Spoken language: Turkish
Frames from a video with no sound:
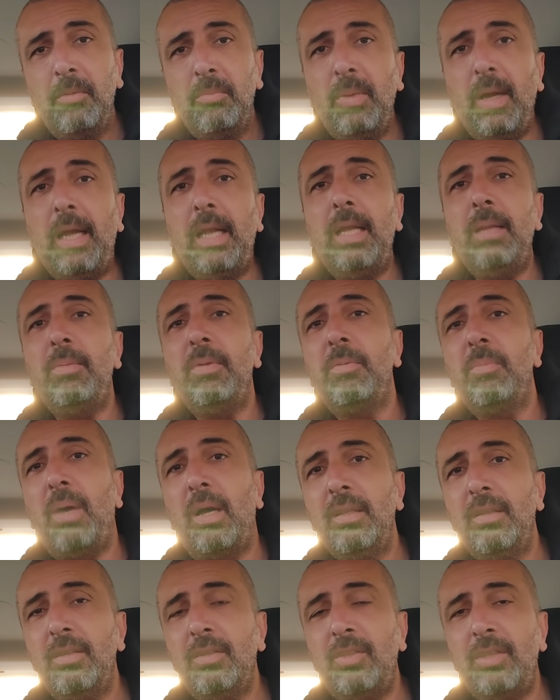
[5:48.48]
belli bir
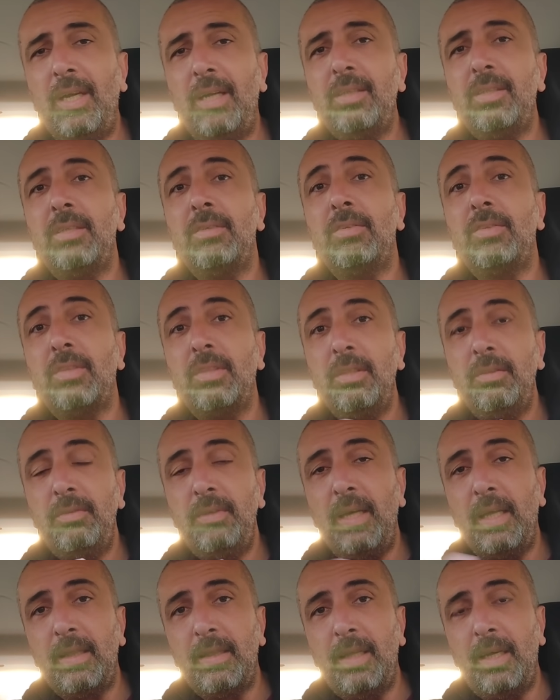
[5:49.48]
mantık çerçevesinde
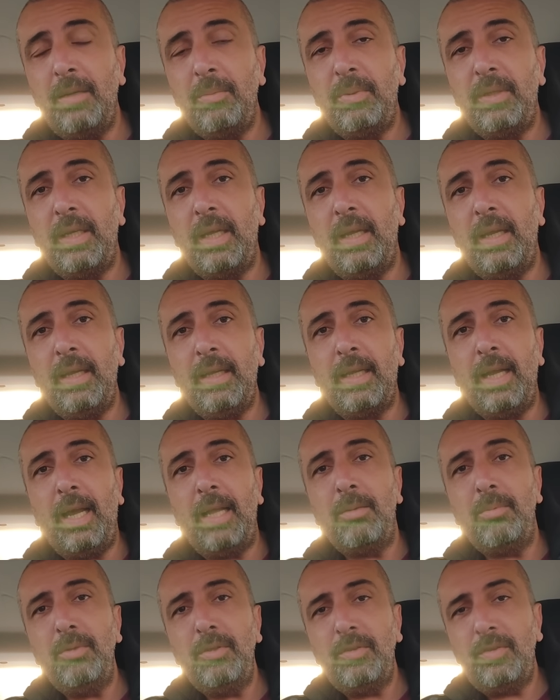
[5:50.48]
fiyatlar bir yere
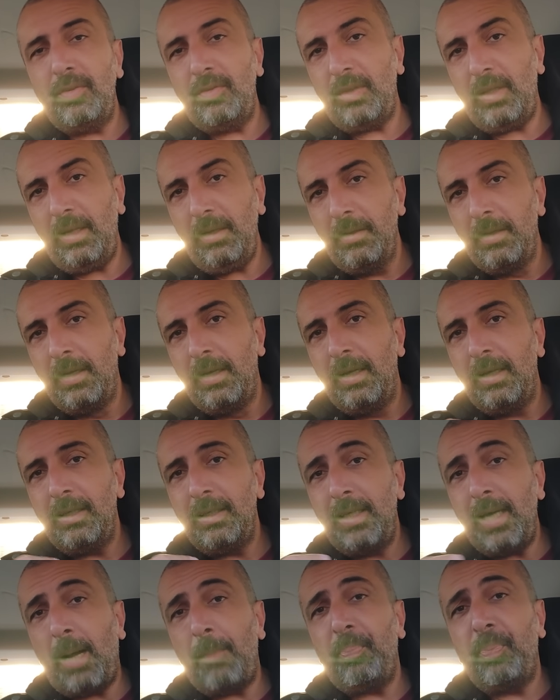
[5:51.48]
gelmiş size
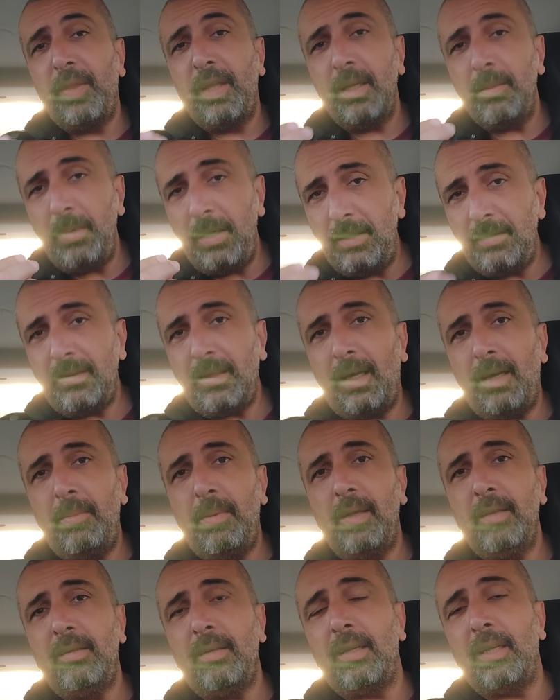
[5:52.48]
Yaptığım
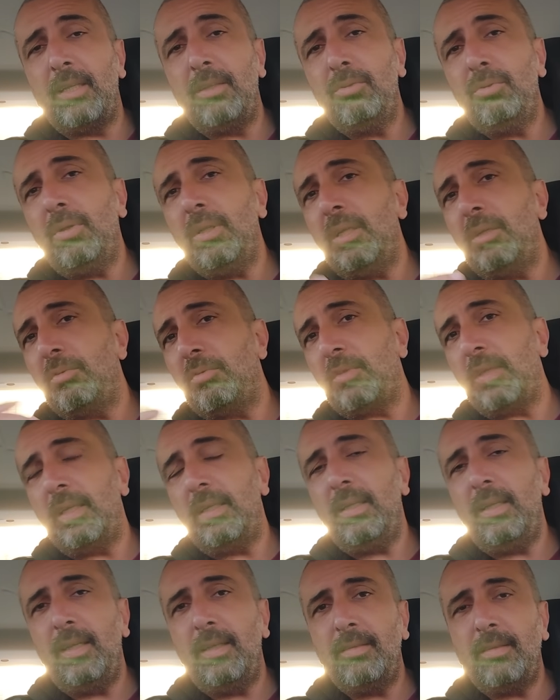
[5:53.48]
hesabı hatırlayın. Dolar
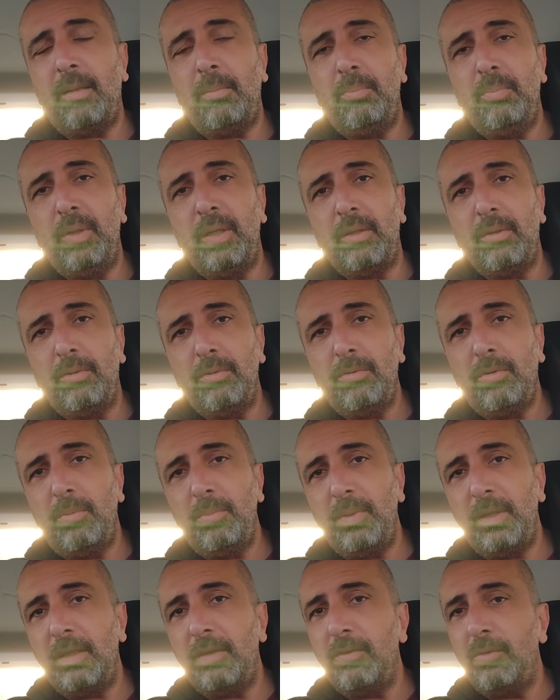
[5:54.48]
üzerinden hesaplayın.
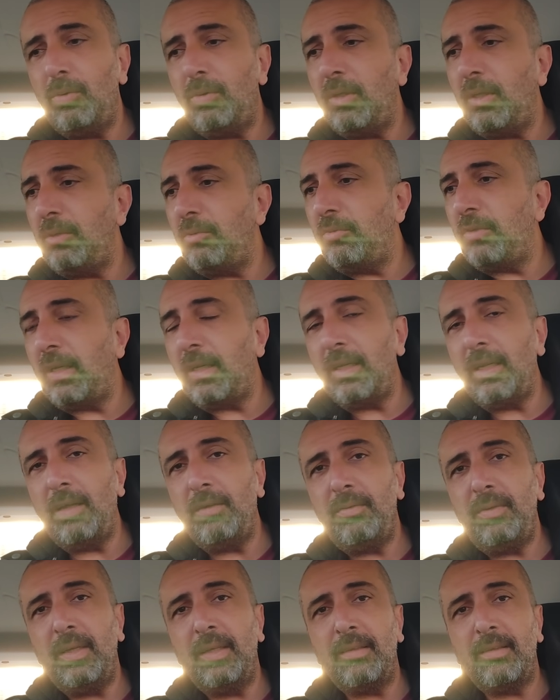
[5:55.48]
Otomobilin dolar
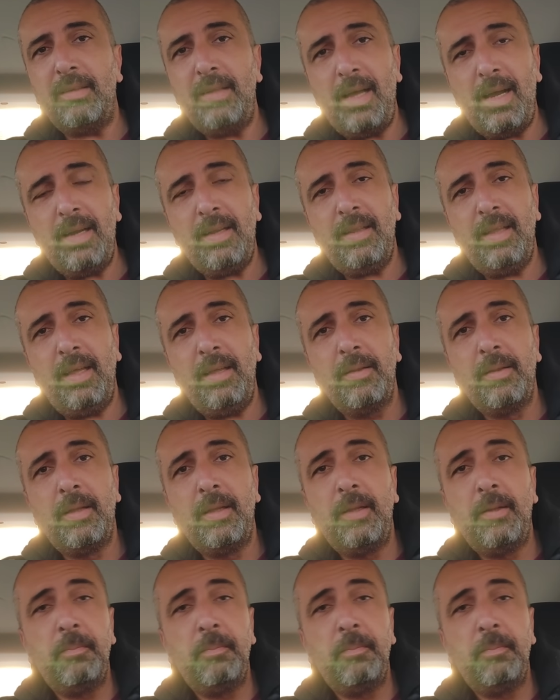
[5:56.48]
üzerinden fiyatı nerede?